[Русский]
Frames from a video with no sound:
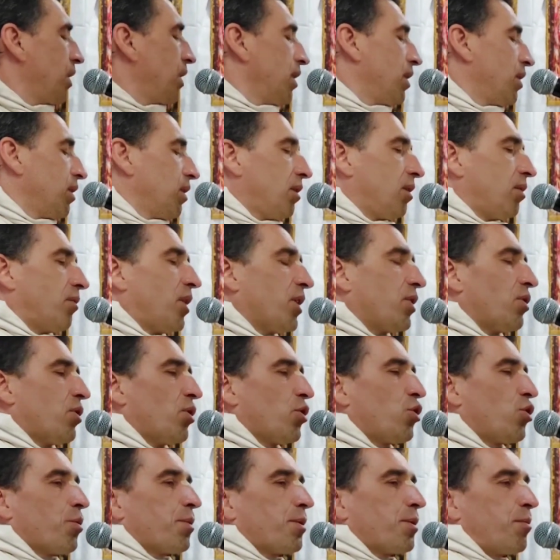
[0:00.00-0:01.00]
давайте
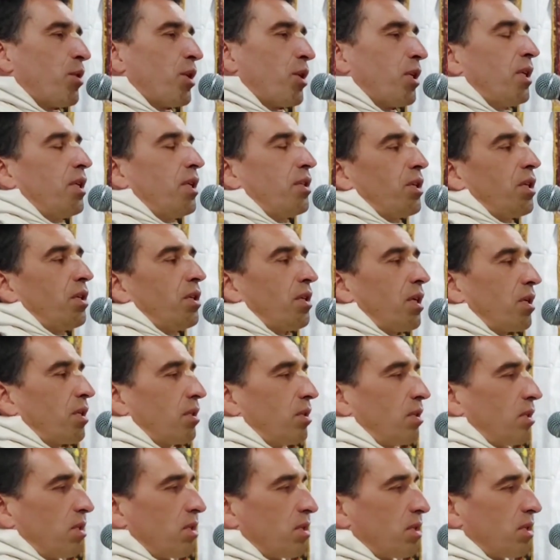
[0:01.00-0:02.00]
начнем с мриданки, как
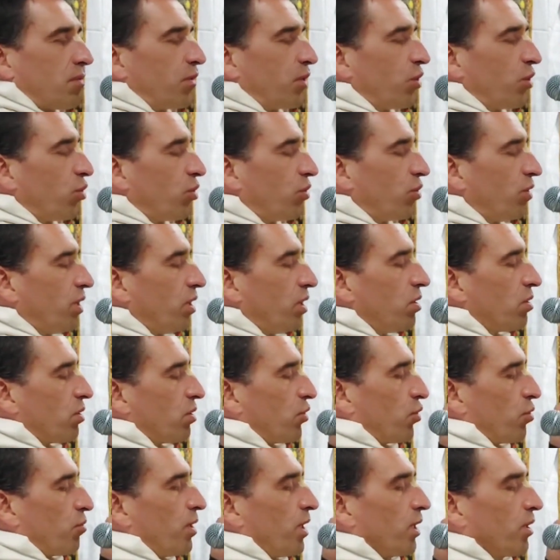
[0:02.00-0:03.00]
со второго
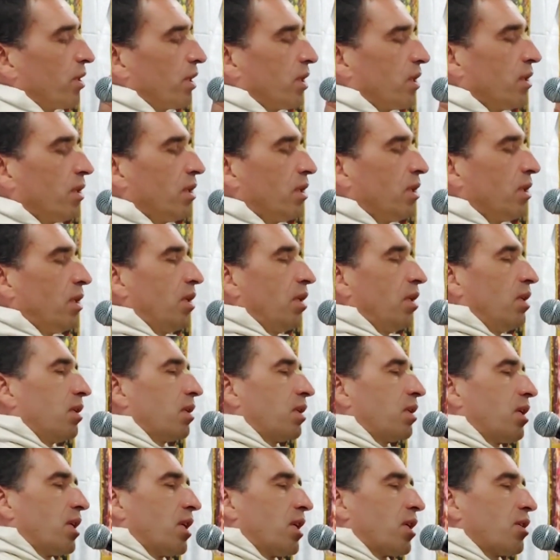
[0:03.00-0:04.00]
инструмента,
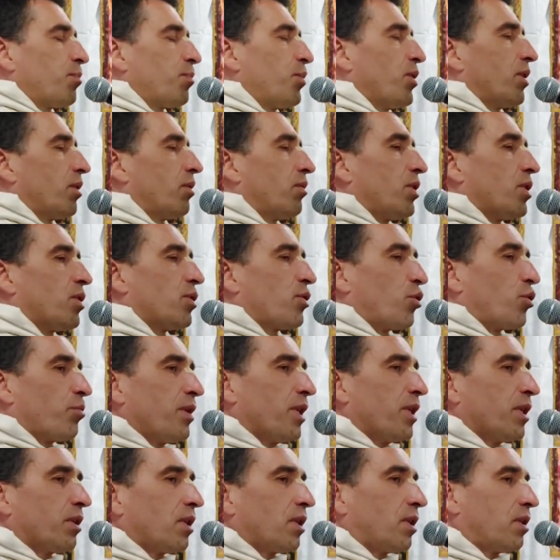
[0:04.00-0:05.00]
как с первого
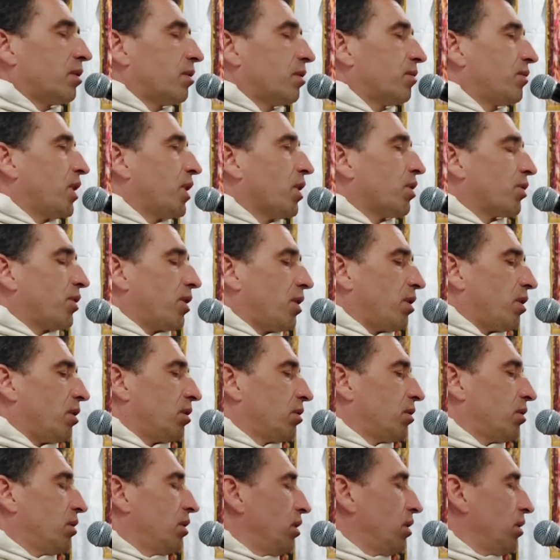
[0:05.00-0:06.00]
инструмента в киртане.
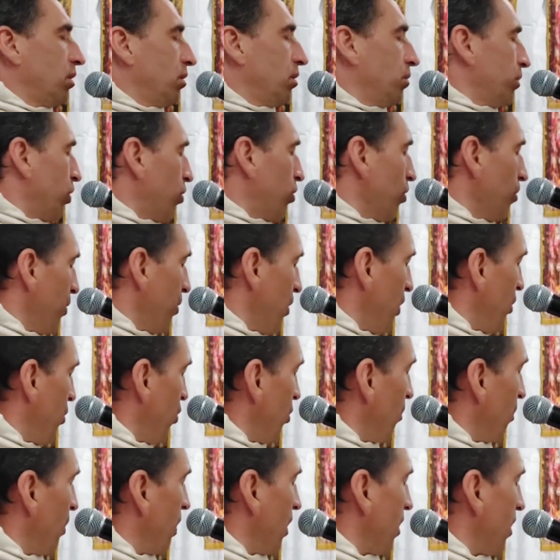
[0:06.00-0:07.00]
Потом перейдем
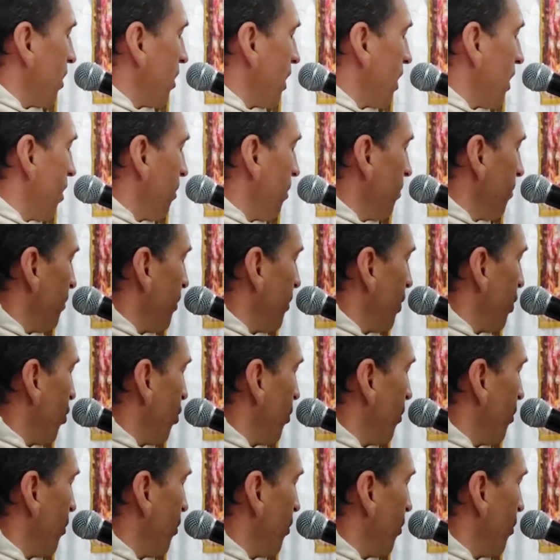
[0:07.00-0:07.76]
к караталам, потом к